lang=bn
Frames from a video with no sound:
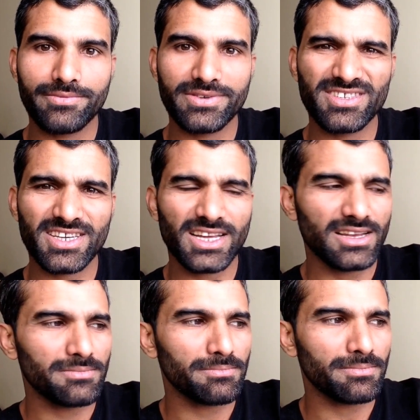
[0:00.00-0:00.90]
ফিজিক্যাল
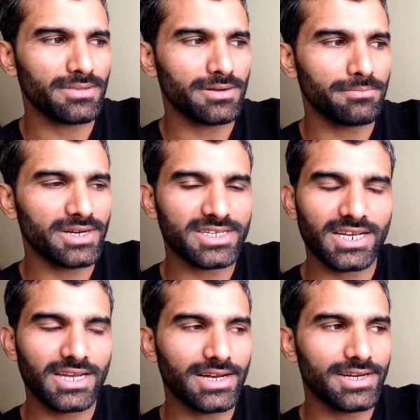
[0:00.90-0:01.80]

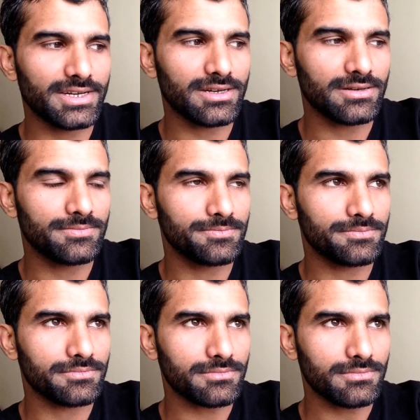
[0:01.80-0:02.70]
মেন্টাল অ্যান্ড
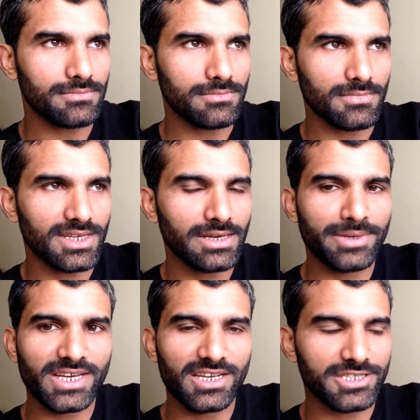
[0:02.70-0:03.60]

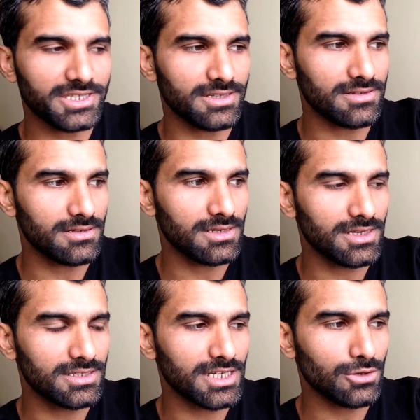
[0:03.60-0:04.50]
কেমিক্যাল স্ট্রেস
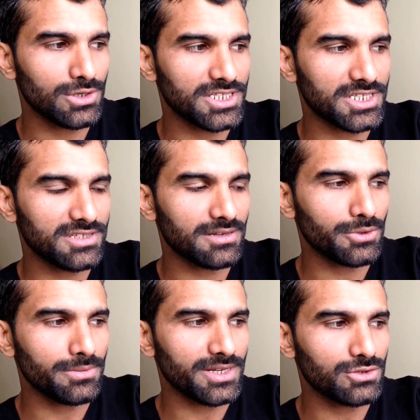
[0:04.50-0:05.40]
হ্যাঁ যে কোনো স্ট্রেসের
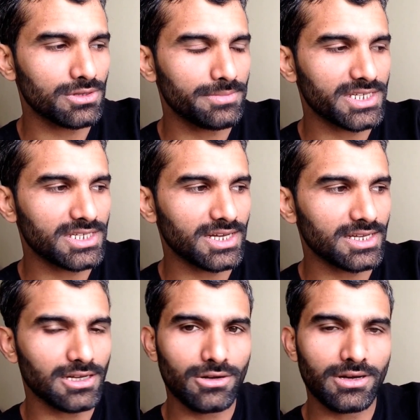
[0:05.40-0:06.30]
পরিমাণ যদি বেশি থাকে
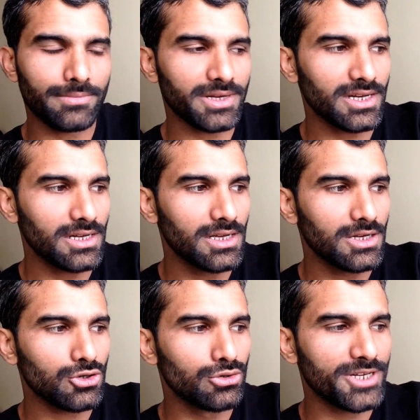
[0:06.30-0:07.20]
তাহলে আপনার
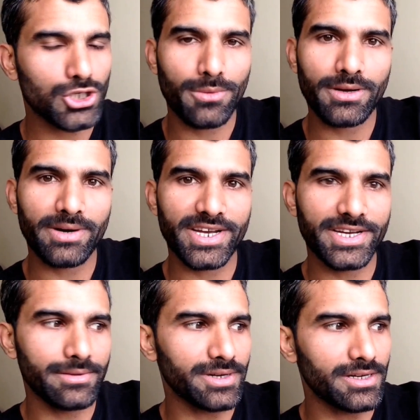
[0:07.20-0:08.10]
ঘুমের সময়
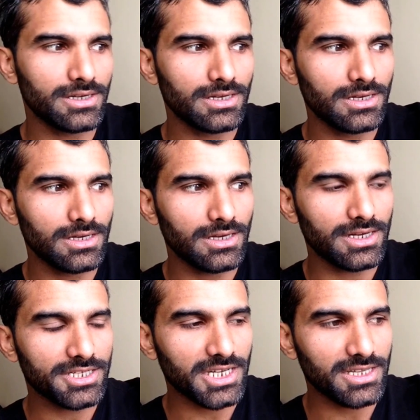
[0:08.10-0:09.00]
বাড়িয়ে নেবেন
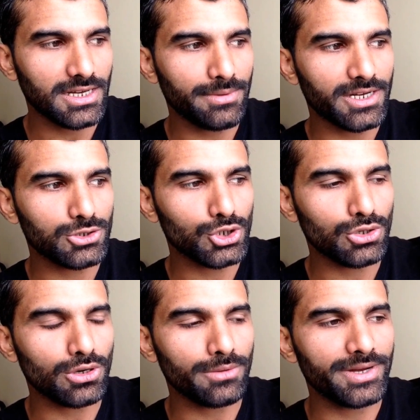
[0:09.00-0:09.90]
এর সাথে আবার যোগ
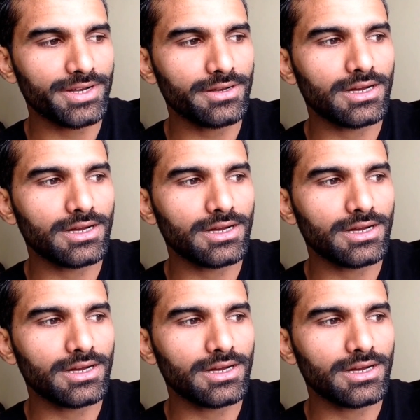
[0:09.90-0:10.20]
করবেন